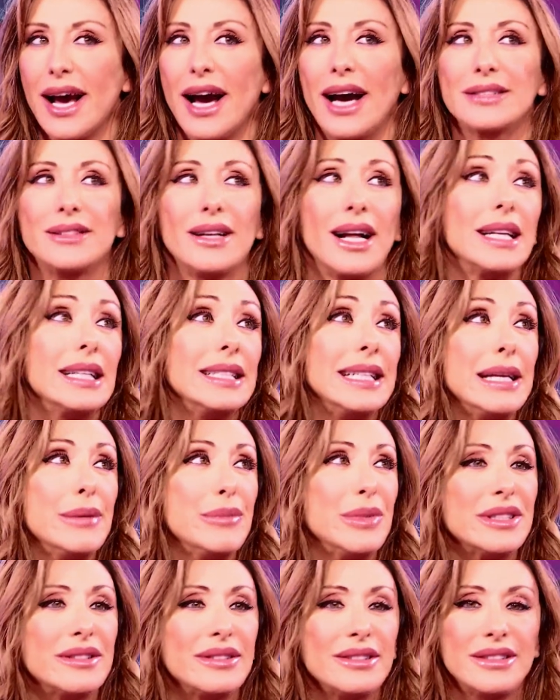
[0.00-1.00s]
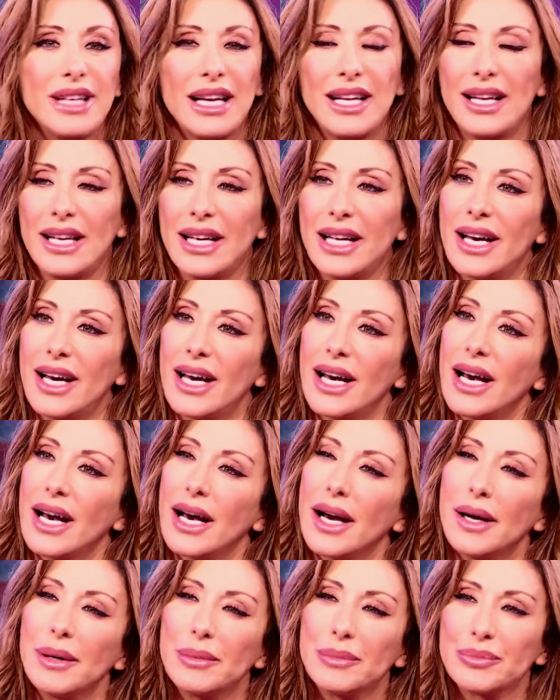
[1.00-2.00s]
Al limiti del,
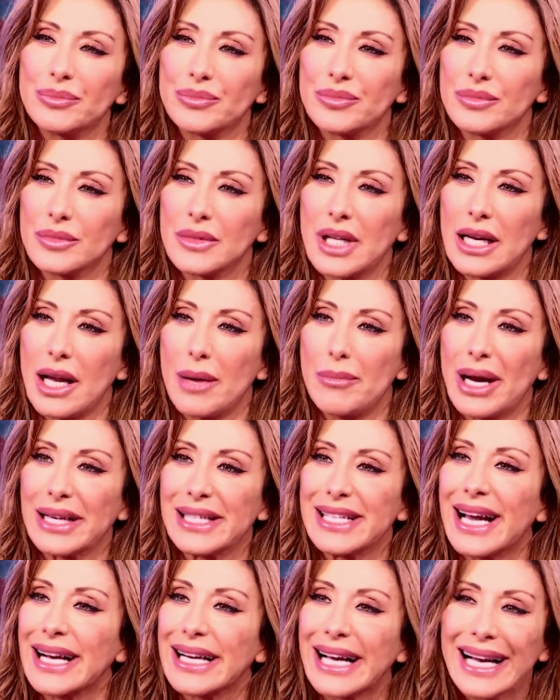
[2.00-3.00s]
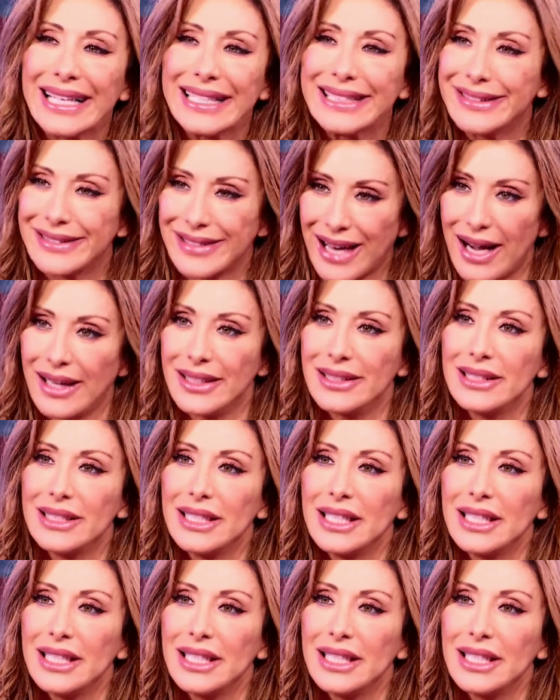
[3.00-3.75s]
ehm, della maniacalità,